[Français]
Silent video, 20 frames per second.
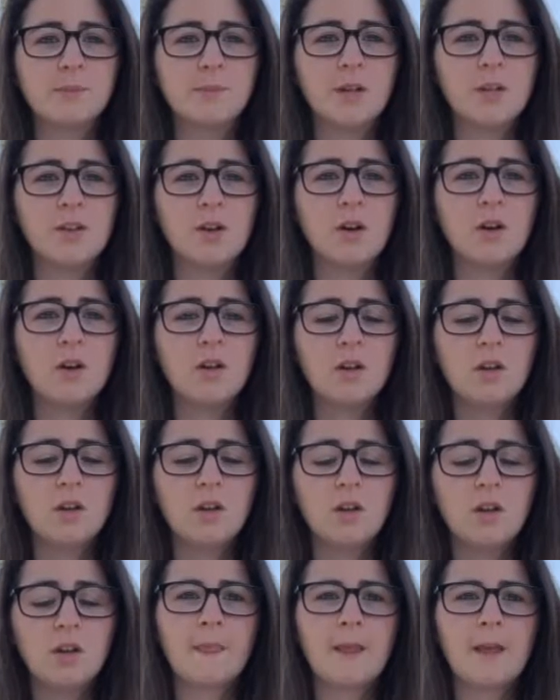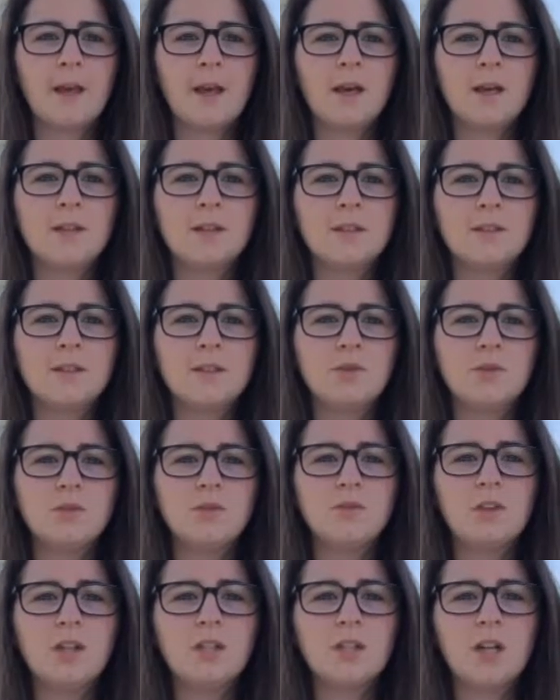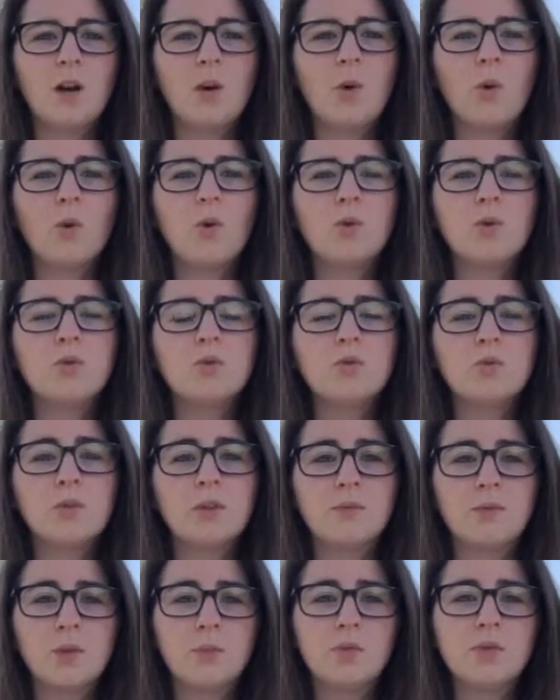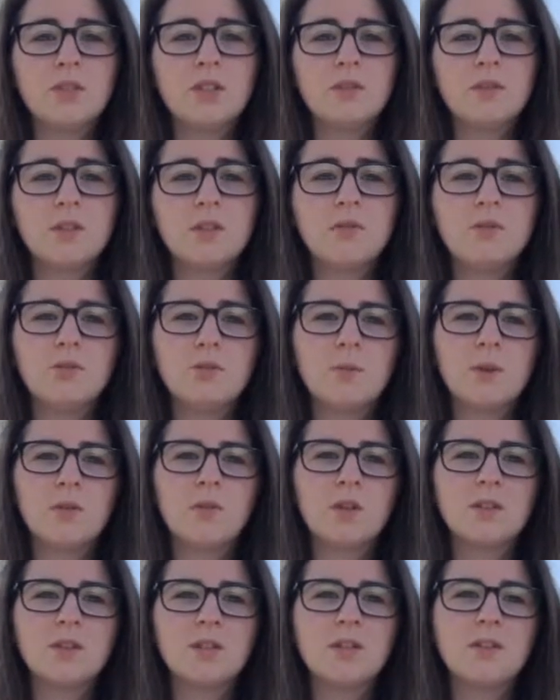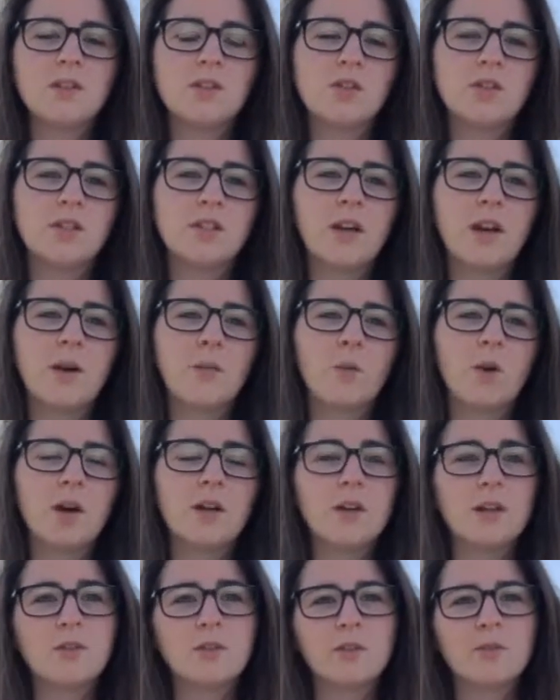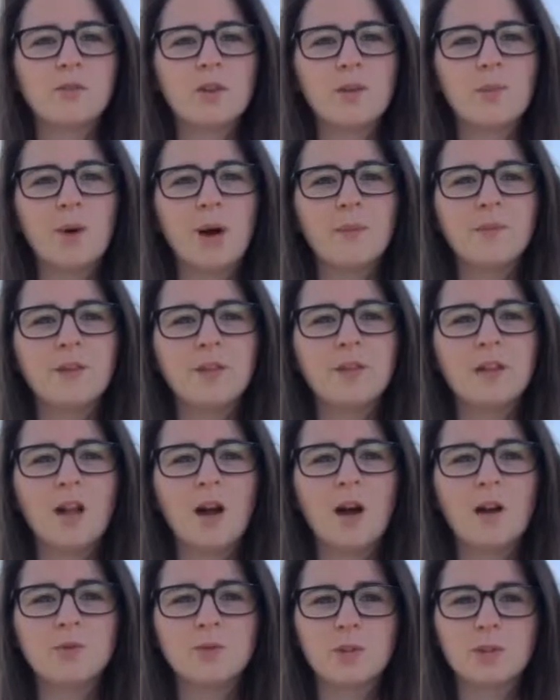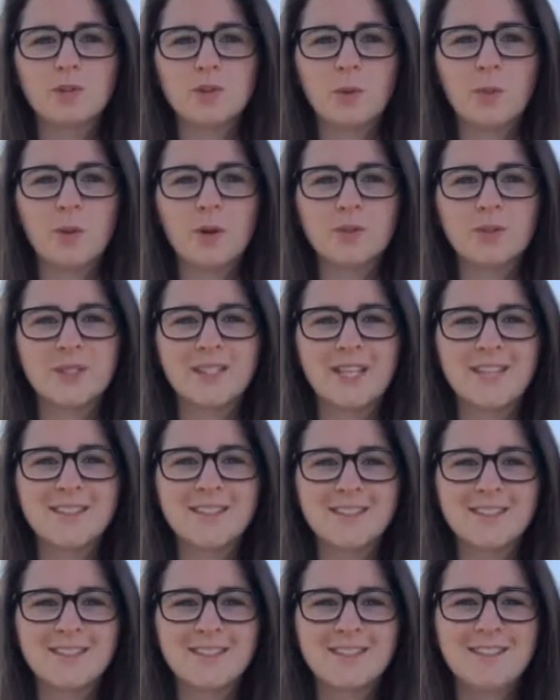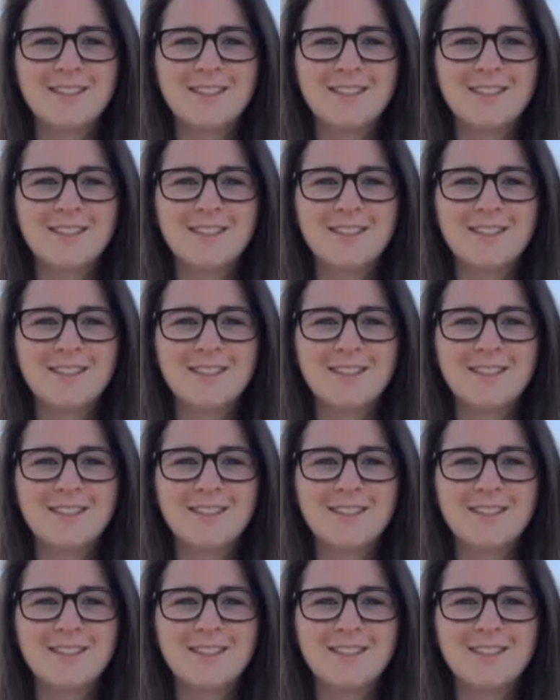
espagnole. C'est une ville chaleureuse où il fait bon d'y vivre. Tous mes voisins étaient gentils avec moi. Quelquefois, ils me ramenaient de la nourriture portugaise.